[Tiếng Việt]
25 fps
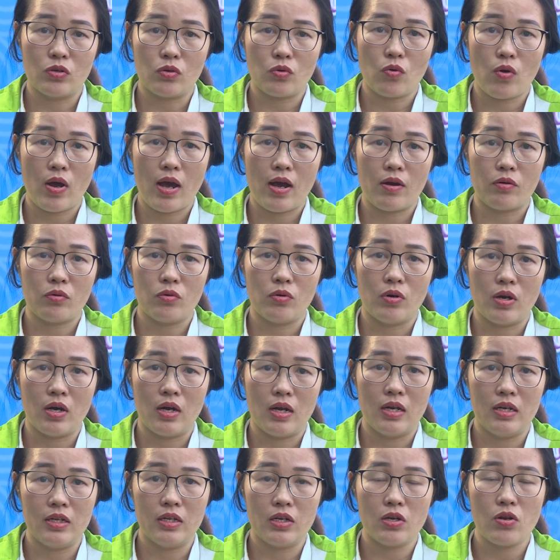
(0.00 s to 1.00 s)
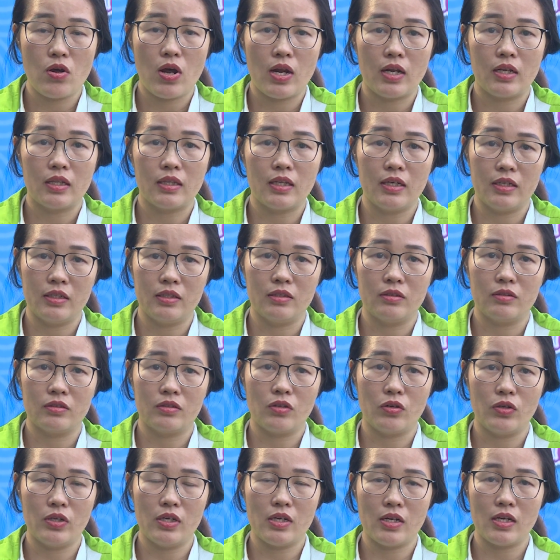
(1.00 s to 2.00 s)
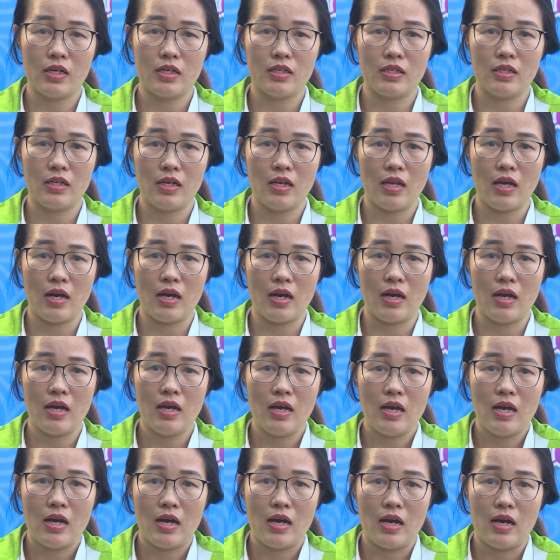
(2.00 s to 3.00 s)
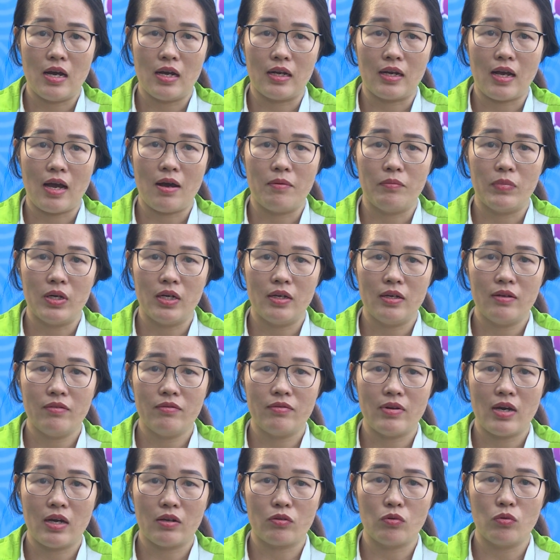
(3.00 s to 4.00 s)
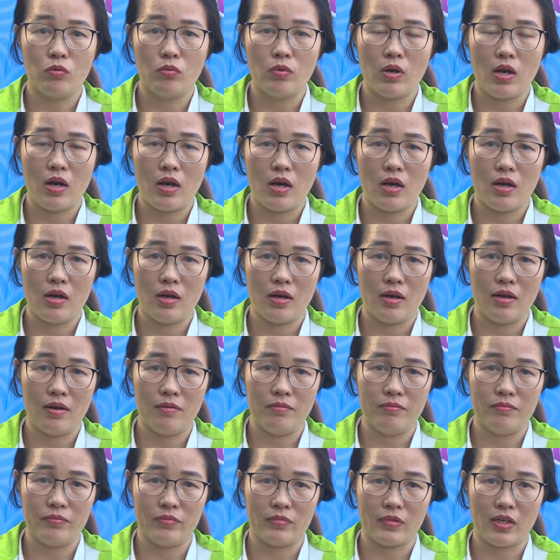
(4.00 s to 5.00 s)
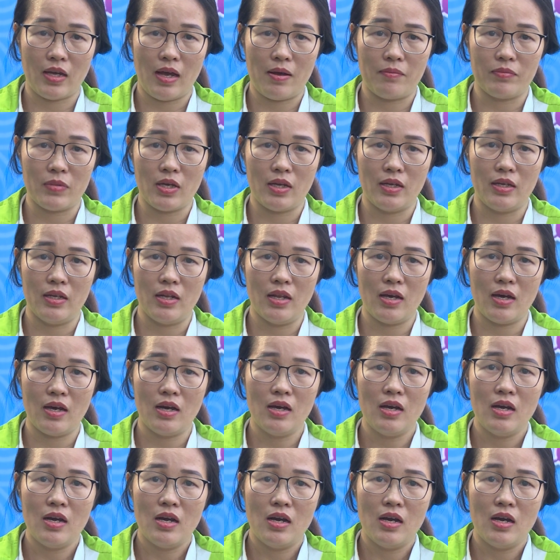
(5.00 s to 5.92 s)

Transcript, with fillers: xuất quà của Liên đoàn tỉnh. Tôi rất là cảm ơn và cũng cảm thấy là